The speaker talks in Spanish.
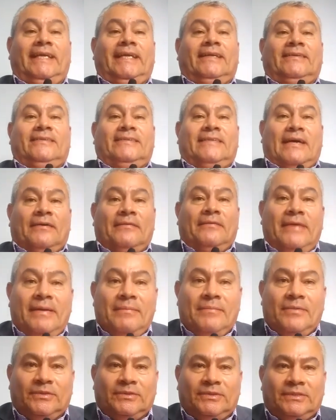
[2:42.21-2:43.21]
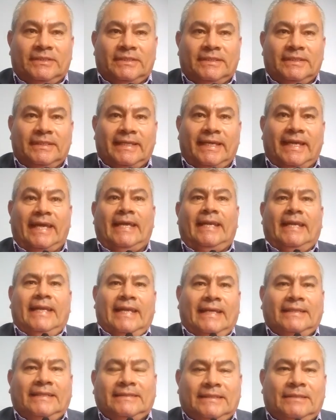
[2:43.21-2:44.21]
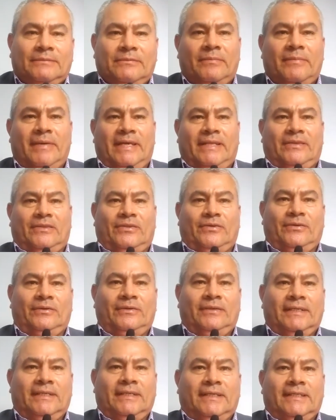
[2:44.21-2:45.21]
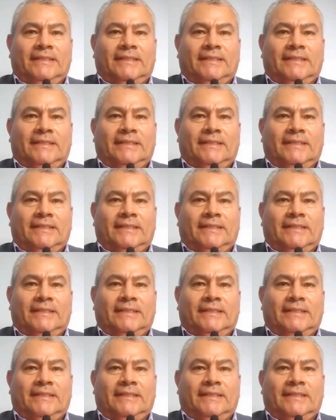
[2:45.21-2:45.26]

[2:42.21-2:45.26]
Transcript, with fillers: y sabemos que en este momento